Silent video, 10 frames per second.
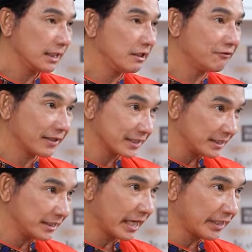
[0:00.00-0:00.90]
Ini
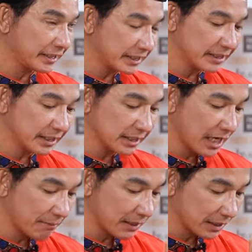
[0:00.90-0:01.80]
versi Chinese-nya
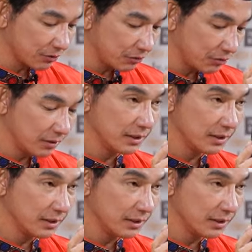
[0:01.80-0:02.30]
sahabatku.